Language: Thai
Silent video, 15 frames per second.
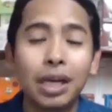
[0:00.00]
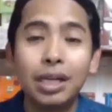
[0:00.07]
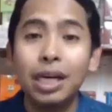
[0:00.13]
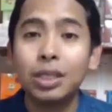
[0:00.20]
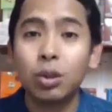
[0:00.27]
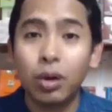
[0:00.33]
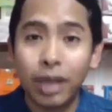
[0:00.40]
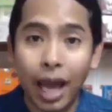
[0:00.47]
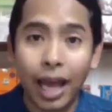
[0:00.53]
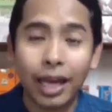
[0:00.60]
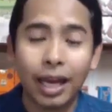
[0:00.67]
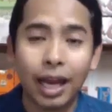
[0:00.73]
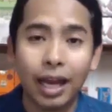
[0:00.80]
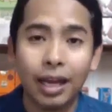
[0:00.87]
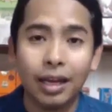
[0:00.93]
จะเลือกตัวไหน
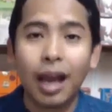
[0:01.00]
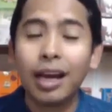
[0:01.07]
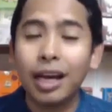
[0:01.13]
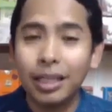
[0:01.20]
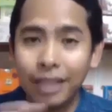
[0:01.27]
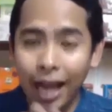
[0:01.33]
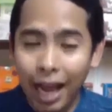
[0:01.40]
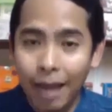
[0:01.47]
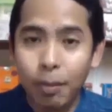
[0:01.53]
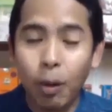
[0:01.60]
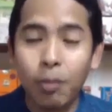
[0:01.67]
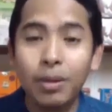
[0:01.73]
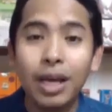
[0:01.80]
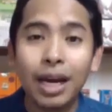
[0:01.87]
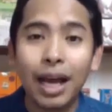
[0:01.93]
นะฮะ ถ้าเกิดอยากให้ผ
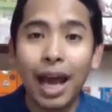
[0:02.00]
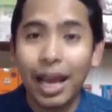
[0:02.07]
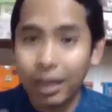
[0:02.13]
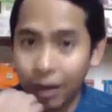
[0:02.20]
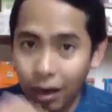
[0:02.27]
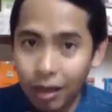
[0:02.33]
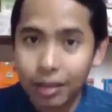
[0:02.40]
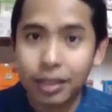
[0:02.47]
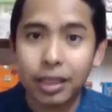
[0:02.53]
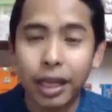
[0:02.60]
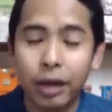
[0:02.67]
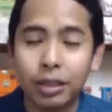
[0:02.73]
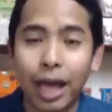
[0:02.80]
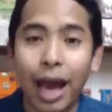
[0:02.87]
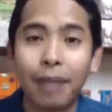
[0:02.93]
มเลือกให้ก็
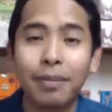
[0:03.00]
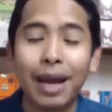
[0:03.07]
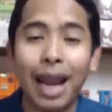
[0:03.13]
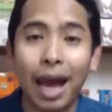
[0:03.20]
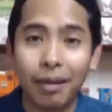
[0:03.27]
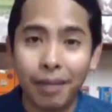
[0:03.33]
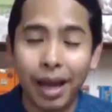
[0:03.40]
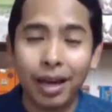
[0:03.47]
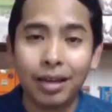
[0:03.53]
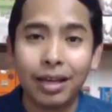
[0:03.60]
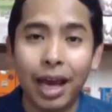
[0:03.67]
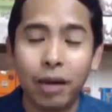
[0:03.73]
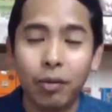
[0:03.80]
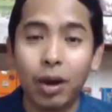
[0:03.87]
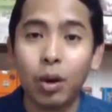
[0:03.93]
เดี๋ยวทักมาหลังไม้แล้ว
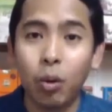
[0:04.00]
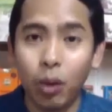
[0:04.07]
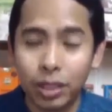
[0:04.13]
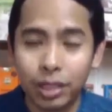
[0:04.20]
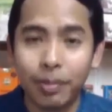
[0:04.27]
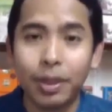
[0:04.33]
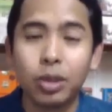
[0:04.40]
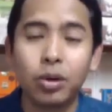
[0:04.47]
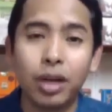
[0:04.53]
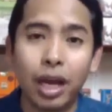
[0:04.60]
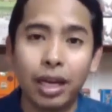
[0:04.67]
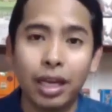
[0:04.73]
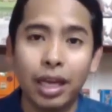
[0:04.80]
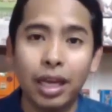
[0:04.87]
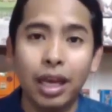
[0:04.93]
กันว่าควรจะเป็นตัวไหน
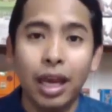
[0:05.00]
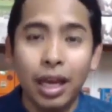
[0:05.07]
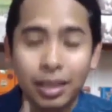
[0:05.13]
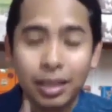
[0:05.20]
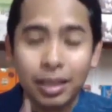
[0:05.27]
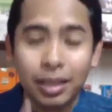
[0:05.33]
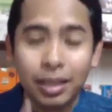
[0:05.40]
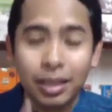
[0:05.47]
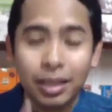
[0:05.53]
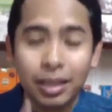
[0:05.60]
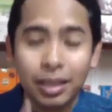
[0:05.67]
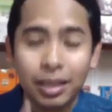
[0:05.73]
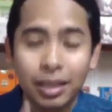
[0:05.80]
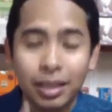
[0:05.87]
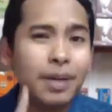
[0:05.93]
ดี แต่ถ้า
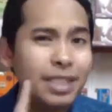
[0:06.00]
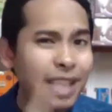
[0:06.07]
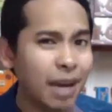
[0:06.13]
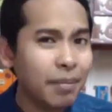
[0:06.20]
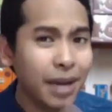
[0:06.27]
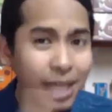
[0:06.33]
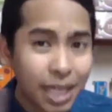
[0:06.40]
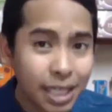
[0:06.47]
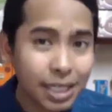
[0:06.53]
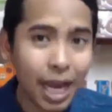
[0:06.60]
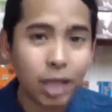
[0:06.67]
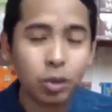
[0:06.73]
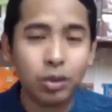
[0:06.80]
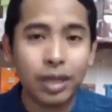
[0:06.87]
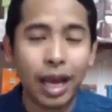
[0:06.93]
เกิดเพื่อนๆยังไม่เคย
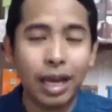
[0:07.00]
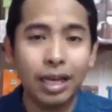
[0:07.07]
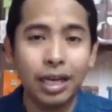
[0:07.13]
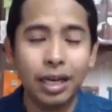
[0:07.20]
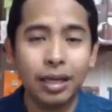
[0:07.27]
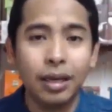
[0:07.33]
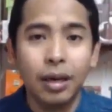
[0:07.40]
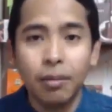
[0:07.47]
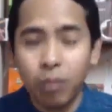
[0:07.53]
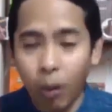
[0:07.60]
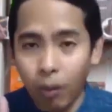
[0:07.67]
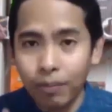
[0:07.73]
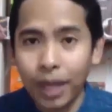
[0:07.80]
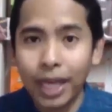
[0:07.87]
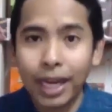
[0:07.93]
ใช้ตัวไหนเลย ผ
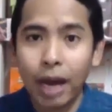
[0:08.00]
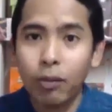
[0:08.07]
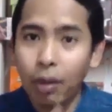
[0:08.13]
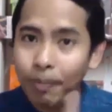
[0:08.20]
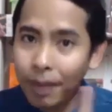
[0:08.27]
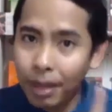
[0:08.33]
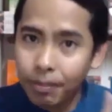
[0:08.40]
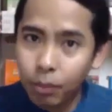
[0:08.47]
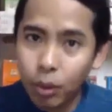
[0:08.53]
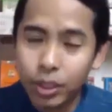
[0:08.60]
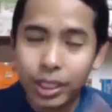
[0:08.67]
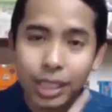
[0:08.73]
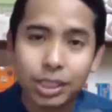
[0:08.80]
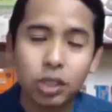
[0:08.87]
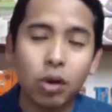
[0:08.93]
มแนะนำว่าเป็นปุ๋ย
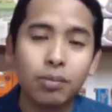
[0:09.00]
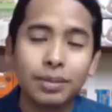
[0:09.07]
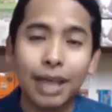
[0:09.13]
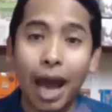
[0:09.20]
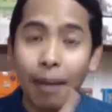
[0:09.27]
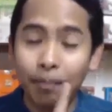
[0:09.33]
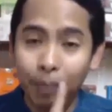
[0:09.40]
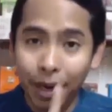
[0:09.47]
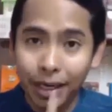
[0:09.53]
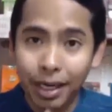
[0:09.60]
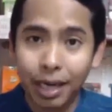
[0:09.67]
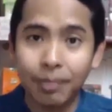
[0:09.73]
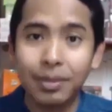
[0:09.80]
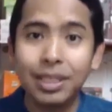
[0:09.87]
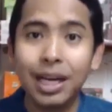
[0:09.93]
เจสิวมสาประ
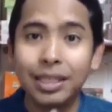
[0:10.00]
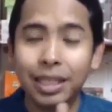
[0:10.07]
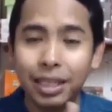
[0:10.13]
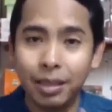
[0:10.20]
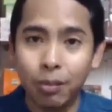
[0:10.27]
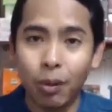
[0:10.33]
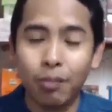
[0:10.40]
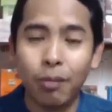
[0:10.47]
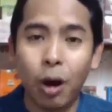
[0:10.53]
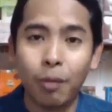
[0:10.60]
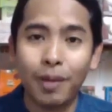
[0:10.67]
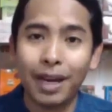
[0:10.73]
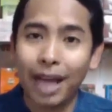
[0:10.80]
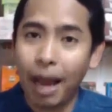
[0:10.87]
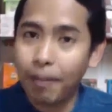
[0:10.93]
เดิมเรื่องอย่างที่ผมบอก
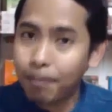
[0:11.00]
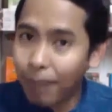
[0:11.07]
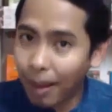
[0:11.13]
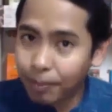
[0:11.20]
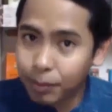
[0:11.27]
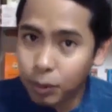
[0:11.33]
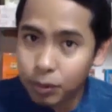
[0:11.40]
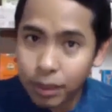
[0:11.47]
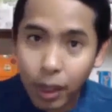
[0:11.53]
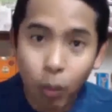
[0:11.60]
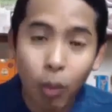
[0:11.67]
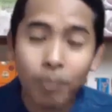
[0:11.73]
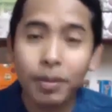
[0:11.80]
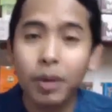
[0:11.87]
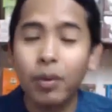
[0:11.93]
ไปครับ ปรับระ
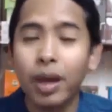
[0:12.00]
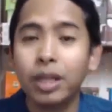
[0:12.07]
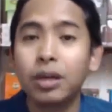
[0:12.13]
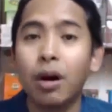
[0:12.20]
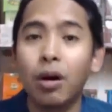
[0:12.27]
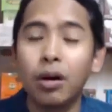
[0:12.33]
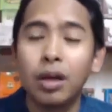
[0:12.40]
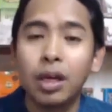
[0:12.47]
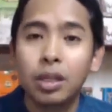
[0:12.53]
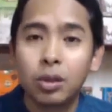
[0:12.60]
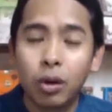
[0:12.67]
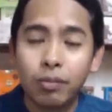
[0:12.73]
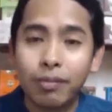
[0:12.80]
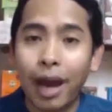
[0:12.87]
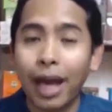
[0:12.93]
บบนิเวศของ
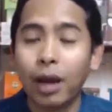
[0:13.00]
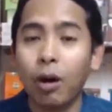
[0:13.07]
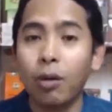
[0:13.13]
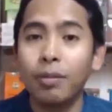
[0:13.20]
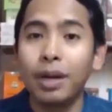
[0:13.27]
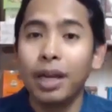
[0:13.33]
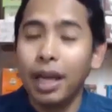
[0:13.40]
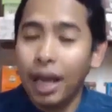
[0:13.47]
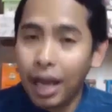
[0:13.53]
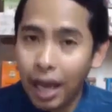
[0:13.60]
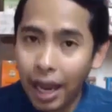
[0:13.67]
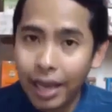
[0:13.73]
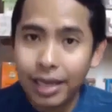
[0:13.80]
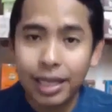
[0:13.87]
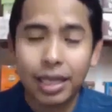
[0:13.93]
ต้นไม้ของเพื่อน
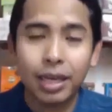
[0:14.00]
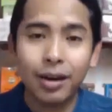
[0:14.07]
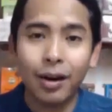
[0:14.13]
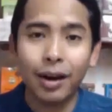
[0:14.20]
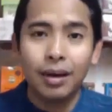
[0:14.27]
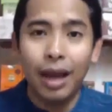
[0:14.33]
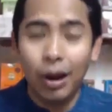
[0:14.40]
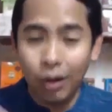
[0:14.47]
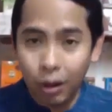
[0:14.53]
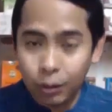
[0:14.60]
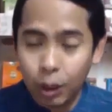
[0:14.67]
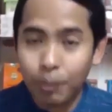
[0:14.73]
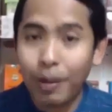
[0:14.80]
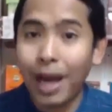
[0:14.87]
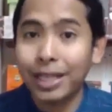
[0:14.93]
ให้ดีก่อน แล้วเรา
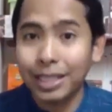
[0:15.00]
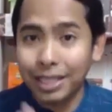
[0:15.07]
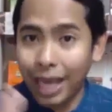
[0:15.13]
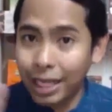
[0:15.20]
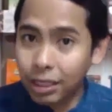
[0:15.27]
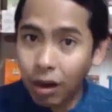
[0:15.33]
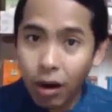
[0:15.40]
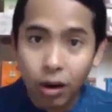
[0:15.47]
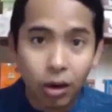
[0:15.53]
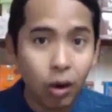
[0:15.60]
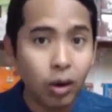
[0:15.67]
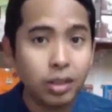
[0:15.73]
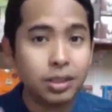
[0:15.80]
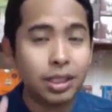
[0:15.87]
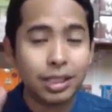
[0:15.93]
ต่อไปจะใช้ทอง
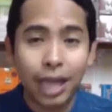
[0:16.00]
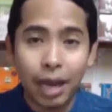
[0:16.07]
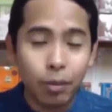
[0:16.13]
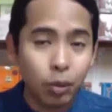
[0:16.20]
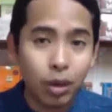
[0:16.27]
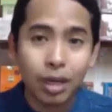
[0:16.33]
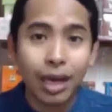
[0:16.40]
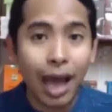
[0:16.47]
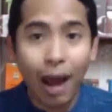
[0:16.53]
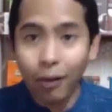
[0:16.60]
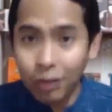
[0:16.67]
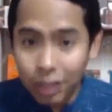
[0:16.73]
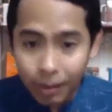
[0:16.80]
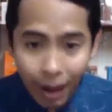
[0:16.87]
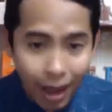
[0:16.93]
ล้นจะจะใช้มูลค้างาวห
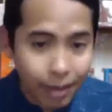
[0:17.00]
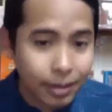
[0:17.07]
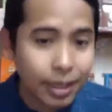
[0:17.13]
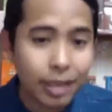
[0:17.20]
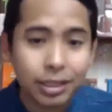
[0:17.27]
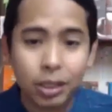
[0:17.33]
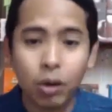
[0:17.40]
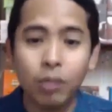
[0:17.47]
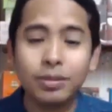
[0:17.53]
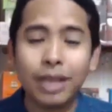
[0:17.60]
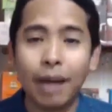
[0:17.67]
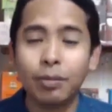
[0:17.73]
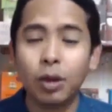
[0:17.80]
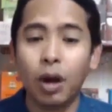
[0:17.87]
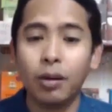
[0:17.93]
รือจะใช้เจซิโอม
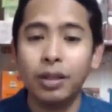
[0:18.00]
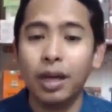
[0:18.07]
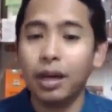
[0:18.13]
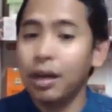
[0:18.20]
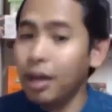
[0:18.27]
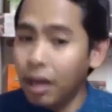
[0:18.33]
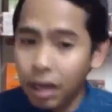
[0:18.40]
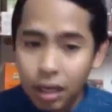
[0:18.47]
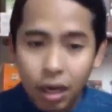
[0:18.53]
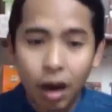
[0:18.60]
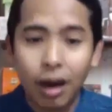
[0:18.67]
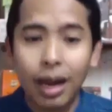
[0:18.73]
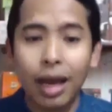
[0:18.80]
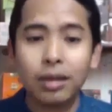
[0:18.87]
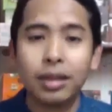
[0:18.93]
สามต่อเนื่องก็
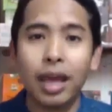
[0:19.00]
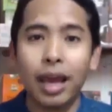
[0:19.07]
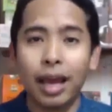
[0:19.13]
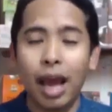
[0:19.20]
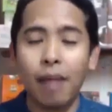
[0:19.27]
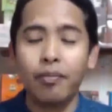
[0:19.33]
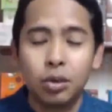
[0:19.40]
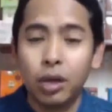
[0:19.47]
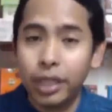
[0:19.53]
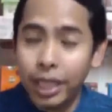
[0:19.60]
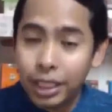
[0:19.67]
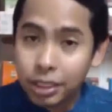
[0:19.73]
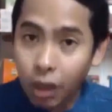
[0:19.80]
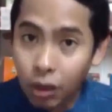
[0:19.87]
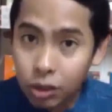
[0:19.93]
แล้วแต่ครับ ส่วน
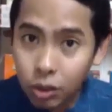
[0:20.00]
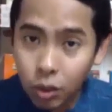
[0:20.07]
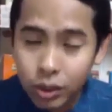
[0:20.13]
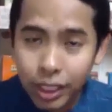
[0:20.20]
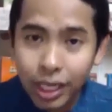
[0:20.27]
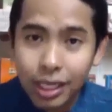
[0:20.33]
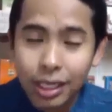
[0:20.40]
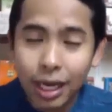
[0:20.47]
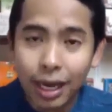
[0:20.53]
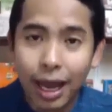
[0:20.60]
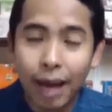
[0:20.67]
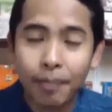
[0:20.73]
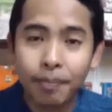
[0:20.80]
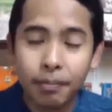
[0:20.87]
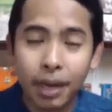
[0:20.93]
อีก 2 สูตรที่เหลือ
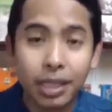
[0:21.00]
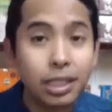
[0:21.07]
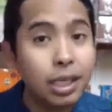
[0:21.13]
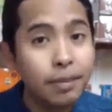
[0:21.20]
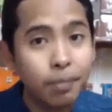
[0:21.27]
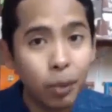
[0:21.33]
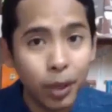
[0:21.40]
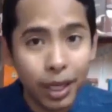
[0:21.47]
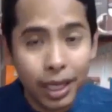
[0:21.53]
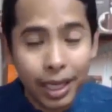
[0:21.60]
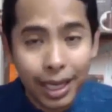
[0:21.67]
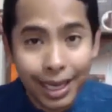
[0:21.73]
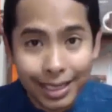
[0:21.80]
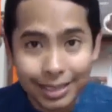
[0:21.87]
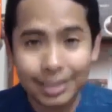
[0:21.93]
ครับ มันคือปุ๋ย
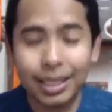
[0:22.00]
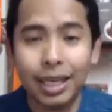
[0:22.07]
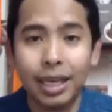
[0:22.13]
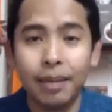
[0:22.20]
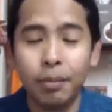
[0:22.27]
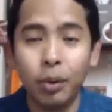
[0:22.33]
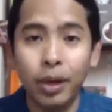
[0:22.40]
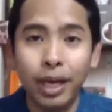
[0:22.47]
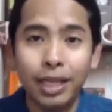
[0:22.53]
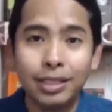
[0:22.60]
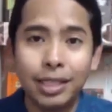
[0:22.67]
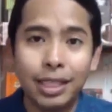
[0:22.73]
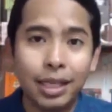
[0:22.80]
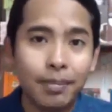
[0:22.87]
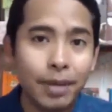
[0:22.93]
อินทรีย์ ปุ๋ยอิน
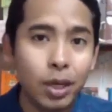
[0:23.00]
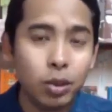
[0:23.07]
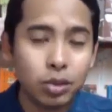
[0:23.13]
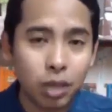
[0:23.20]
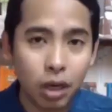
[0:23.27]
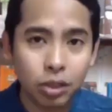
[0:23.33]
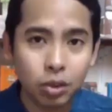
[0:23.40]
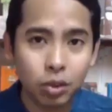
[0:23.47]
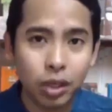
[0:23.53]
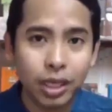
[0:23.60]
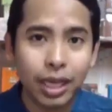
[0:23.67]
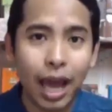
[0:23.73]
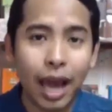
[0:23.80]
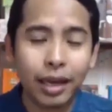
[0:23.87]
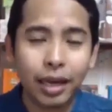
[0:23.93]
ทรีย์จะมีอยู่ 2 สูตรด้
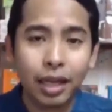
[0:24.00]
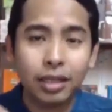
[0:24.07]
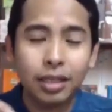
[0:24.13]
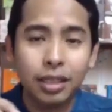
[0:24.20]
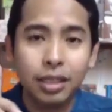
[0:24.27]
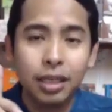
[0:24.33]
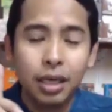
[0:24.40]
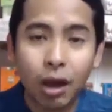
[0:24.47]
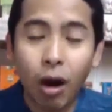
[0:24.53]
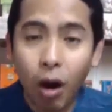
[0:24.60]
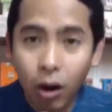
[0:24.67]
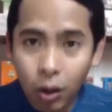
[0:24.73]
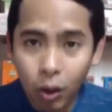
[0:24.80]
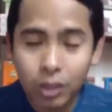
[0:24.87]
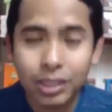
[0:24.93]
วยกัน นั่นคือทอ
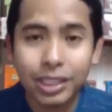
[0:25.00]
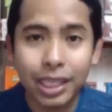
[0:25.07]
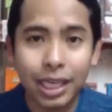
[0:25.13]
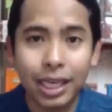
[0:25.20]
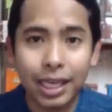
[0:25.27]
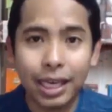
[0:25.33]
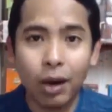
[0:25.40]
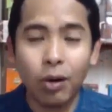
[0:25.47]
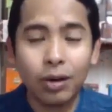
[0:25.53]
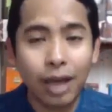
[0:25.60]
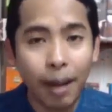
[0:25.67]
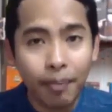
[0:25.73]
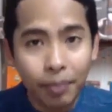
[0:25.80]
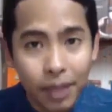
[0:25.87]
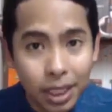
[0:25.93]
งล้นสีเขียว
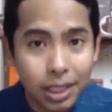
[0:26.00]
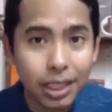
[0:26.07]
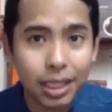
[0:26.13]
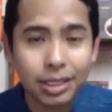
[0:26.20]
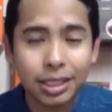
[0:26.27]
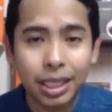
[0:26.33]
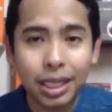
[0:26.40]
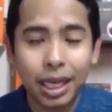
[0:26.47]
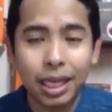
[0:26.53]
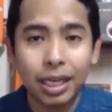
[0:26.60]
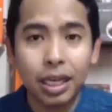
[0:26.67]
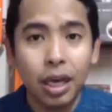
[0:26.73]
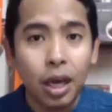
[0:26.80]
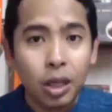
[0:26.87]
กับ 1 อินทรีย์ดิน